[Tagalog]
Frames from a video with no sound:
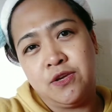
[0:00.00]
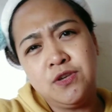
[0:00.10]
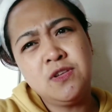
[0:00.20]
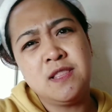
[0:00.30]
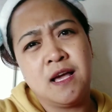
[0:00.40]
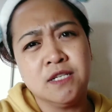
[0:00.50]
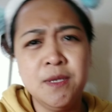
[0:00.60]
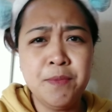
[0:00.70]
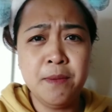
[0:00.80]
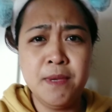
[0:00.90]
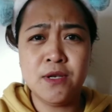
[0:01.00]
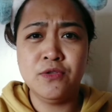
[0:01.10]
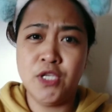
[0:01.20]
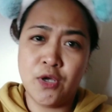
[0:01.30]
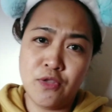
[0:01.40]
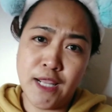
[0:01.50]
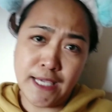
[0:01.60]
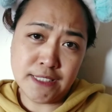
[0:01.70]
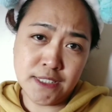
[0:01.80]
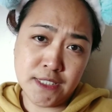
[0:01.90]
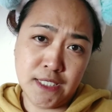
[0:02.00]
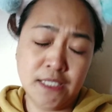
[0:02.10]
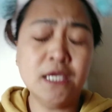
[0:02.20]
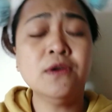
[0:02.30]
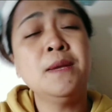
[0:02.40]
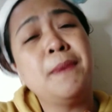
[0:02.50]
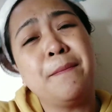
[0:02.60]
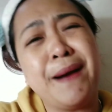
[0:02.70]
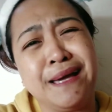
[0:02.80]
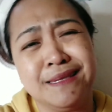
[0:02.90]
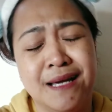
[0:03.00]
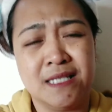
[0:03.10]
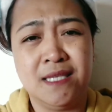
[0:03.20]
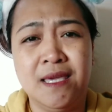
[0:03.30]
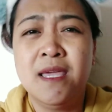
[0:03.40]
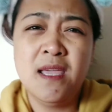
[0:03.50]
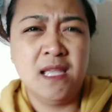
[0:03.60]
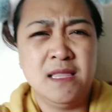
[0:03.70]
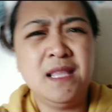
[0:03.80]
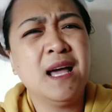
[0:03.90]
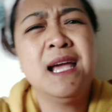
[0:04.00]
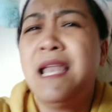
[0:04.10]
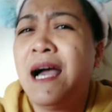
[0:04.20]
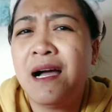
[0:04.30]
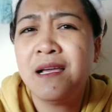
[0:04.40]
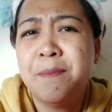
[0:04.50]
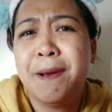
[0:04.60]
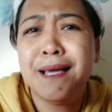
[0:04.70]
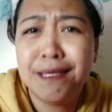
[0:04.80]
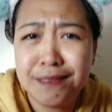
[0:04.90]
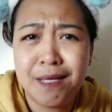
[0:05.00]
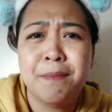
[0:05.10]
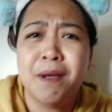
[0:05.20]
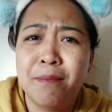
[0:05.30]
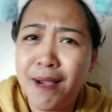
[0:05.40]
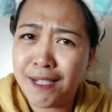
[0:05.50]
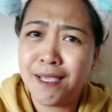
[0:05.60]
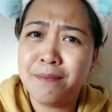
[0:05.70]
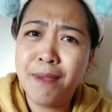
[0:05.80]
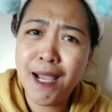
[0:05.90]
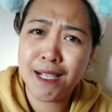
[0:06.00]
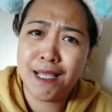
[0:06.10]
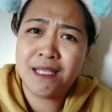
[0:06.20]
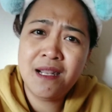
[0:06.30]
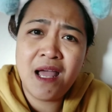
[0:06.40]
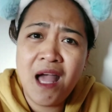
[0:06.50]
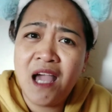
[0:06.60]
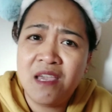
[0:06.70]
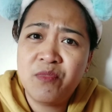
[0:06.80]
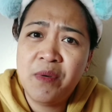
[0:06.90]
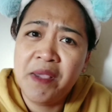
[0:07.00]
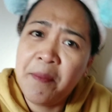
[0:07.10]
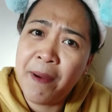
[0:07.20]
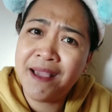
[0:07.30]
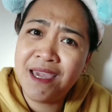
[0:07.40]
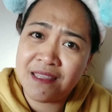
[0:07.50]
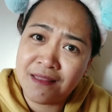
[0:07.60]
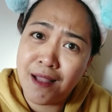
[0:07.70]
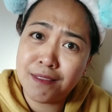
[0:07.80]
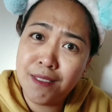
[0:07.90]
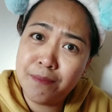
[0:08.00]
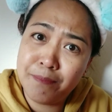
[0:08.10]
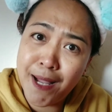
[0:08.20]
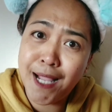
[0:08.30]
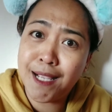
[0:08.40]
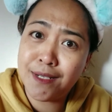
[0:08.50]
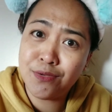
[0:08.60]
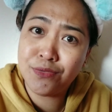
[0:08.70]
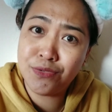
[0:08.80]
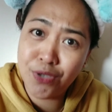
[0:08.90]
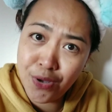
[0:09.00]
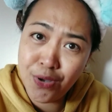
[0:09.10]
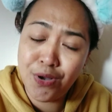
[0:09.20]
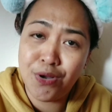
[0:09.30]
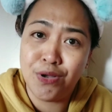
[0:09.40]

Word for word: Yun lang. Siyempre, meron din akong lycee. Hindi ko napapakita kasi hindi na kailangang ipakita mga bagay-bagay na ayaw mo nang ipakita. ba diba? Ganun yun.